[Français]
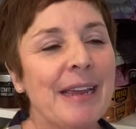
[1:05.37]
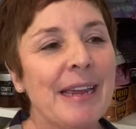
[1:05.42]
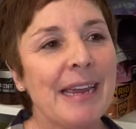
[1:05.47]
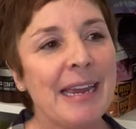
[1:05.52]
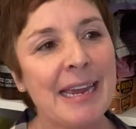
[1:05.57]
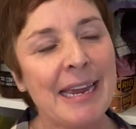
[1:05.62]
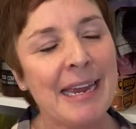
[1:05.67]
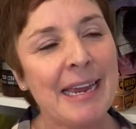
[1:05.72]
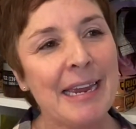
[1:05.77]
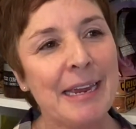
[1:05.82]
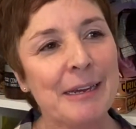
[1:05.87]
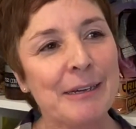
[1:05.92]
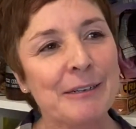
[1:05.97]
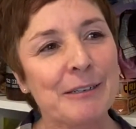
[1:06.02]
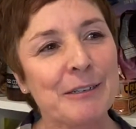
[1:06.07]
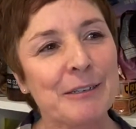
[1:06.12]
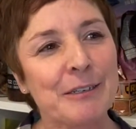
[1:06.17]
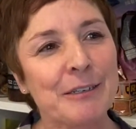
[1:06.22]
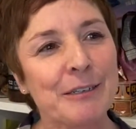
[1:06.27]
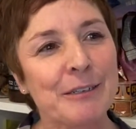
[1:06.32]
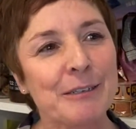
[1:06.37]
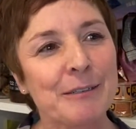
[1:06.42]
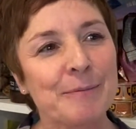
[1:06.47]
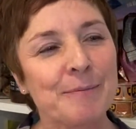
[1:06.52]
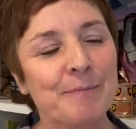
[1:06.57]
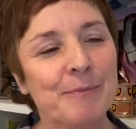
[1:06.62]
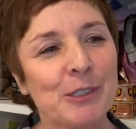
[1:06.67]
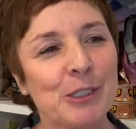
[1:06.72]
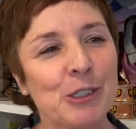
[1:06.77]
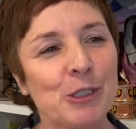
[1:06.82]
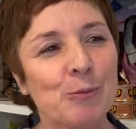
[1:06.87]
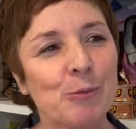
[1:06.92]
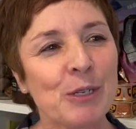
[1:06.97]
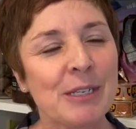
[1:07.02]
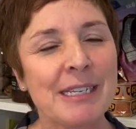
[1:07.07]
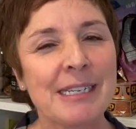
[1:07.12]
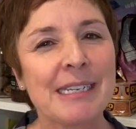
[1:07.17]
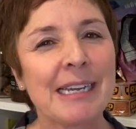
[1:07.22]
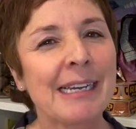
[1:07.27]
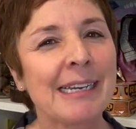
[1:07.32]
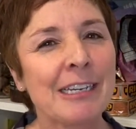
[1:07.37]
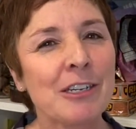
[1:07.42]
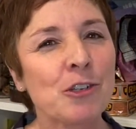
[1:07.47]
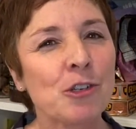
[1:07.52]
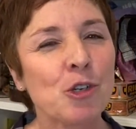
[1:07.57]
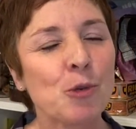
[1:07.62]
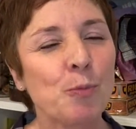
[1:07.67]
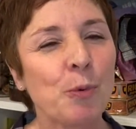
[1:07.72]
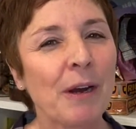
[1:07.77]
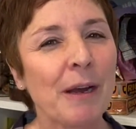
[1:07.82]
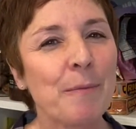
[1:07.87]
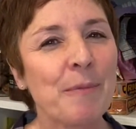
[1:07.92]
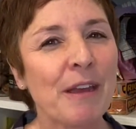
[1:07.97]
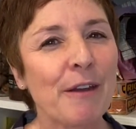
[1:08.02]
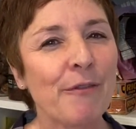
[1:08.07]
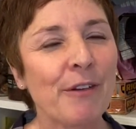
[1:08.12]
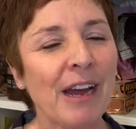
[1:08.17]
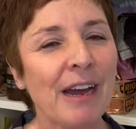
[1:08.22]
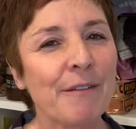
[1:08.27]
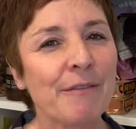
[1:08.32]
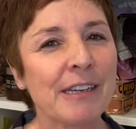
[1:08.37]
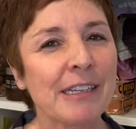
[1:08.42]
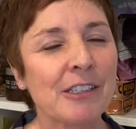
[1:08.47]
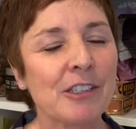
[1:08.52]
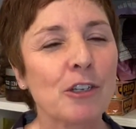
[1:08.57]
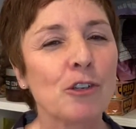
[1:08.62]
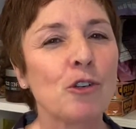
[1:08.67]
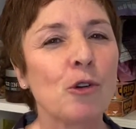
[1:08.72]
Et euh, je me disais, qu'est-ce que je pourrais bien faire avec ça?